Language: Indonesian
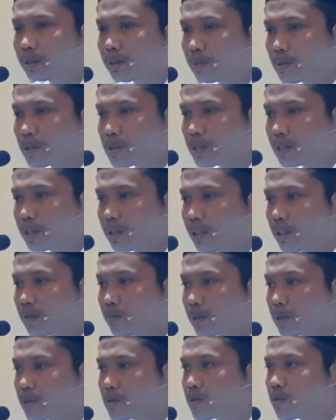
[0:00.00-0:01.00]
kepada Sayyid dalam
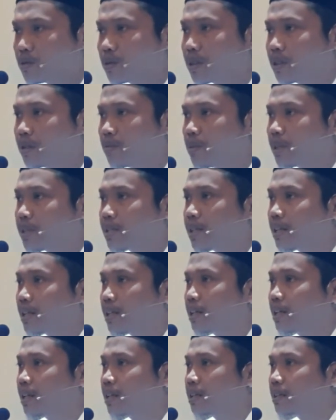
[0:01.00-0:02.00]
rezeki
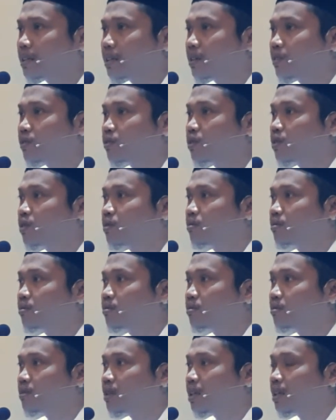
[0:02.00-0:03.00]
bacalah nazam
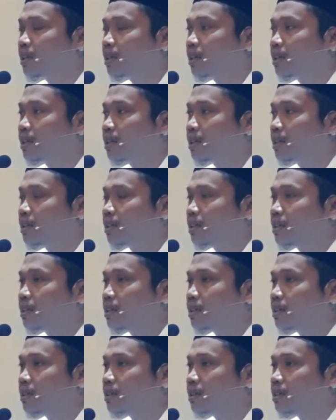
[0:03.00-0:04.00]

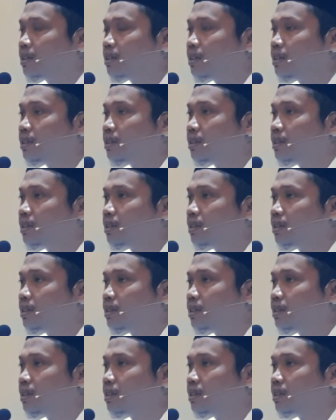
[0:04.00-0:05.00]

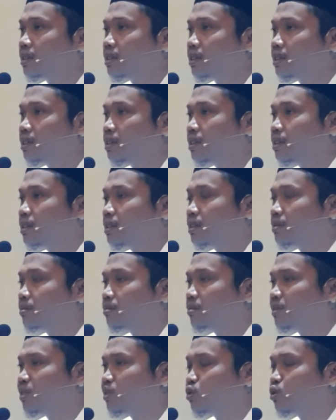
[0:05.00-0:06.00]
eh,
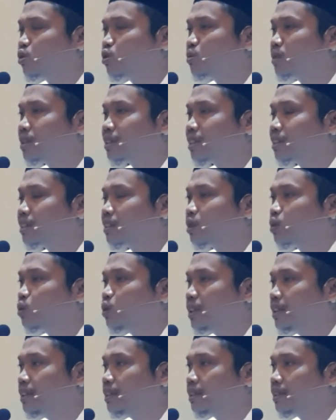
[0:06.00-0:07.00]
Manzumat
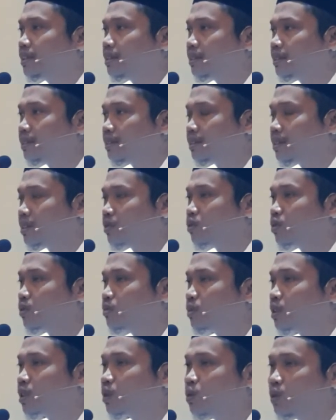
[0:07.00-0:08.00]
Tauhid,
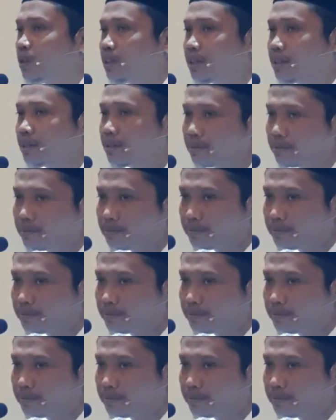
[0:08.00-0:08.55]
nazam tauhid.